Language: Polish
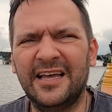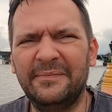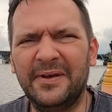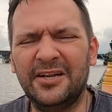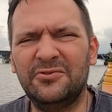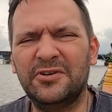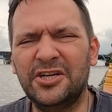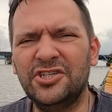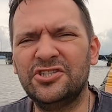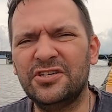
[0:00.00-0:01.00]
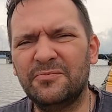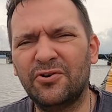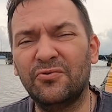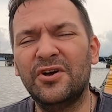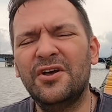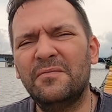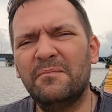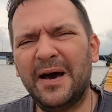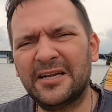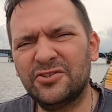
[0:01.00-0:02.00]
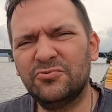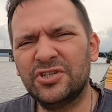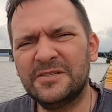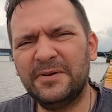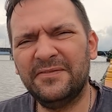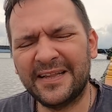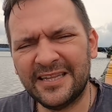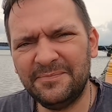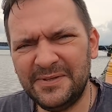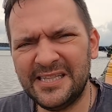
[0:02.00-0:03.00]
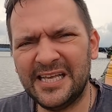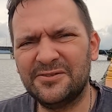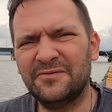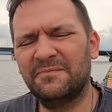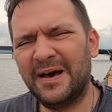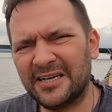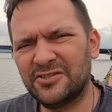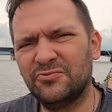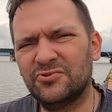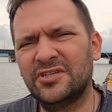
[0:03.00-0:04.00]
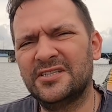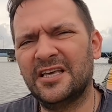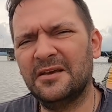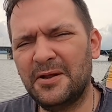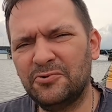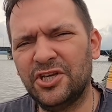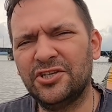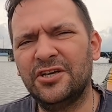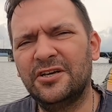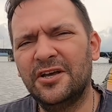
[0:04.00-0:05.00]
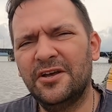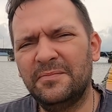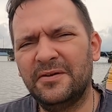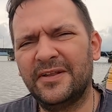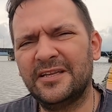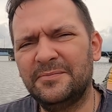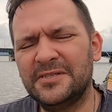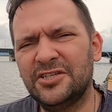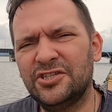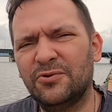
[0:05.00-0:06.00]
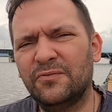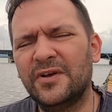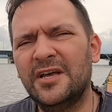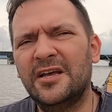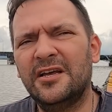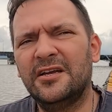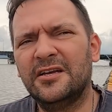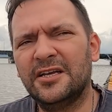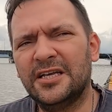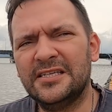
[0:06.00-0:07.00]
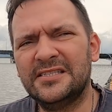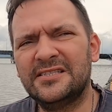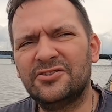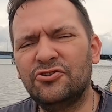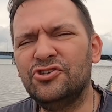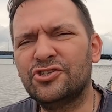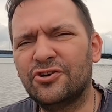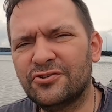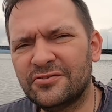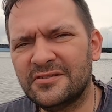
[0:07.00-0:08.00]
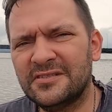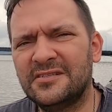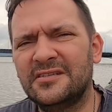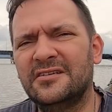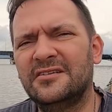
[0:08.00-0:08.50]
emerytury liczyć nie mogą. Bardzo dużo jest prywatnych biznesów, bardzo dużo jest takich malusieńkich prywatnych biznesików. E, stoisko z,